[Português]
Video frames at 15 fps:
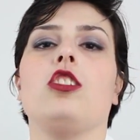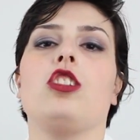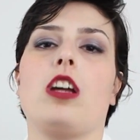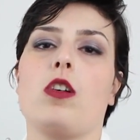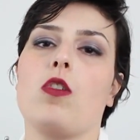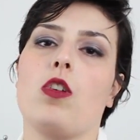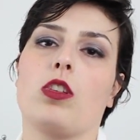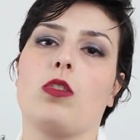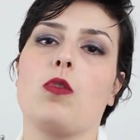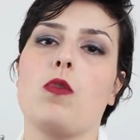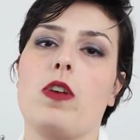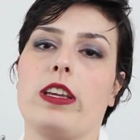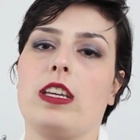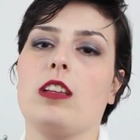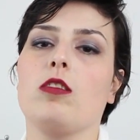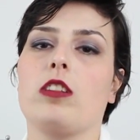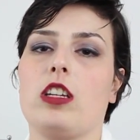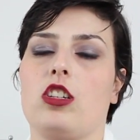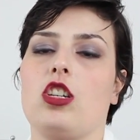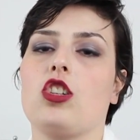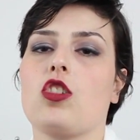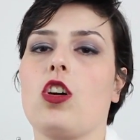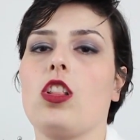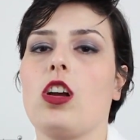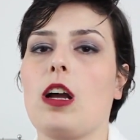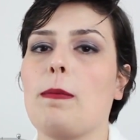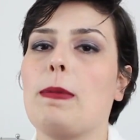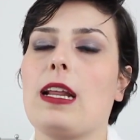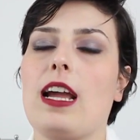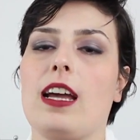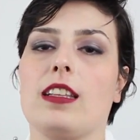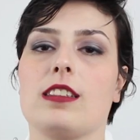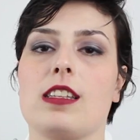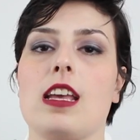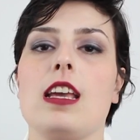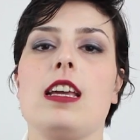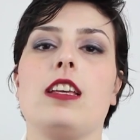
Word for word: de acordo com aquilo que a gente coloca para elas.